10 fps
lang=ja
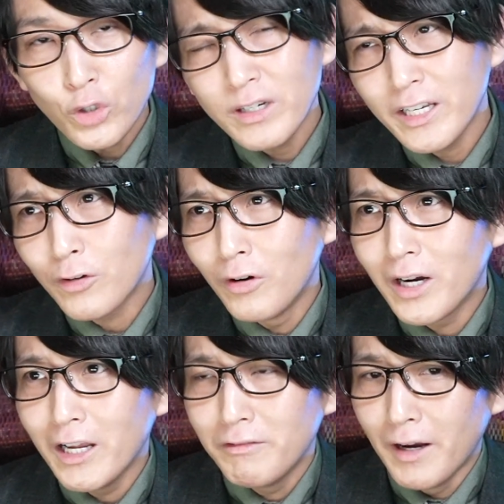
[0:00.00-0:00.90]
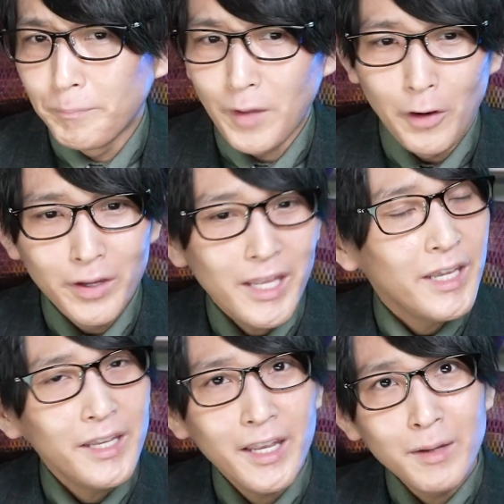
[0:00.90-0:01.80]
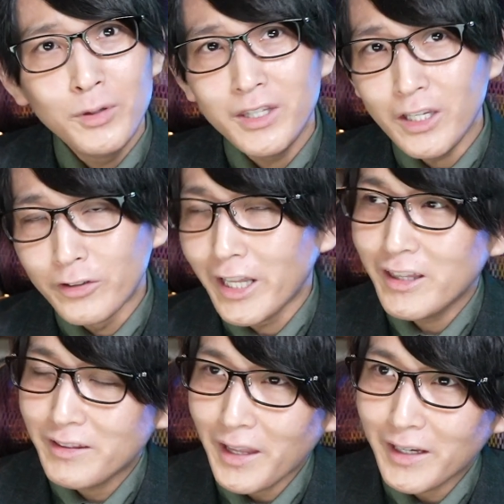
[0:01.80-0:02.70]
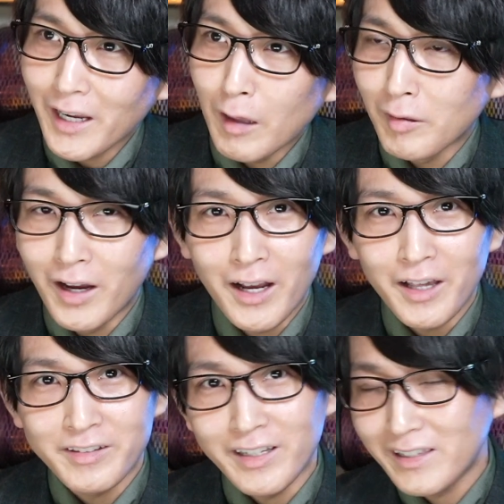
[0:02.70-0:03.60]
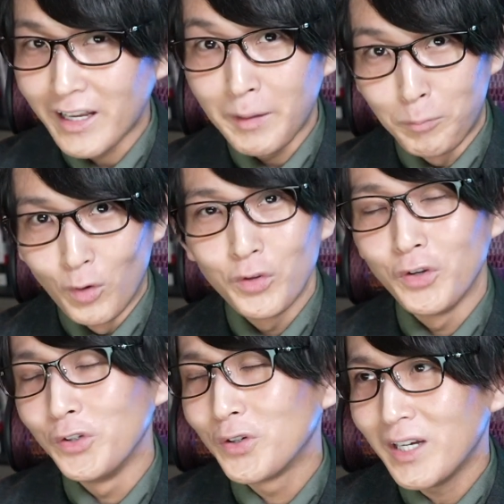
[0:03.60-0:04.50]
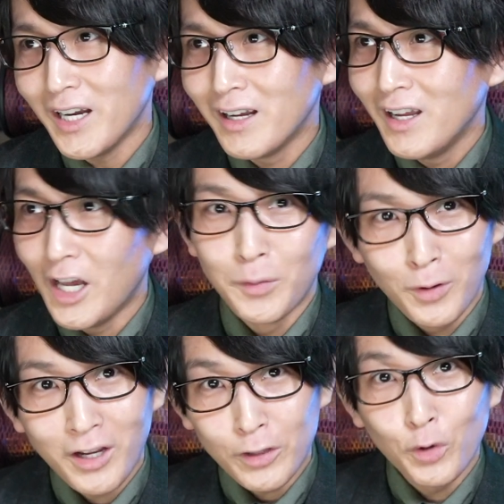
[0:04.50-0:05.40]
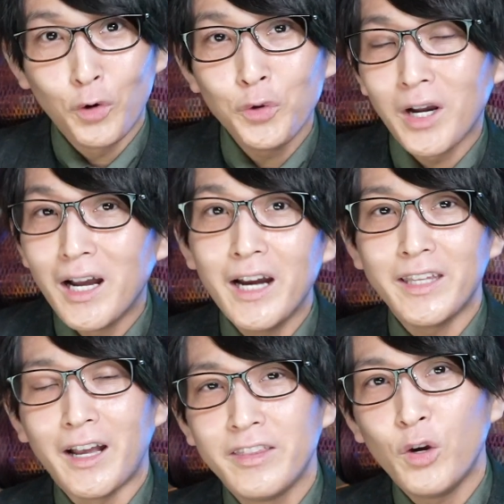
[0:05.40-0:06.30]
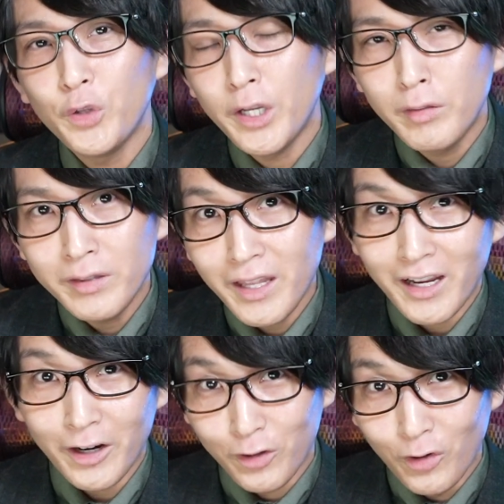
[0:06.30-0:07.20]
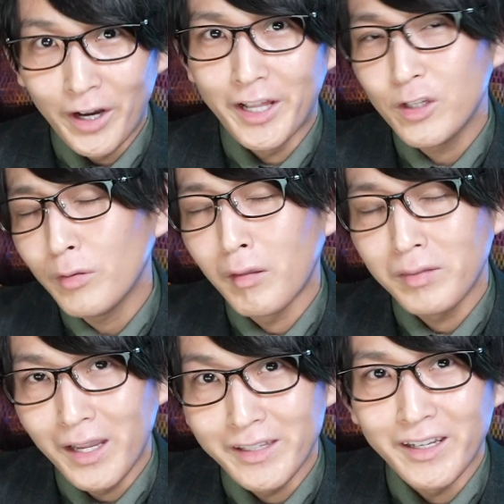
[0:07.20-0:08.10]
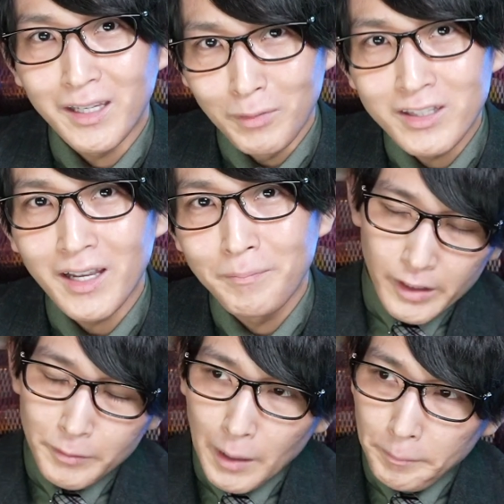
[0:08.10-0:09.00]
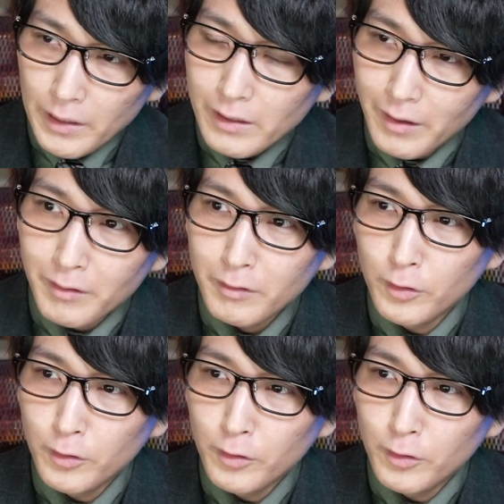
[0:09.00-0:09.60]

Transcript: いうわけで今回はAAMT の年次大会で参加してきたレポというか、僕がどういうことを考えたかってことについて軽くお話をさせていただきました。でもやっぱりね、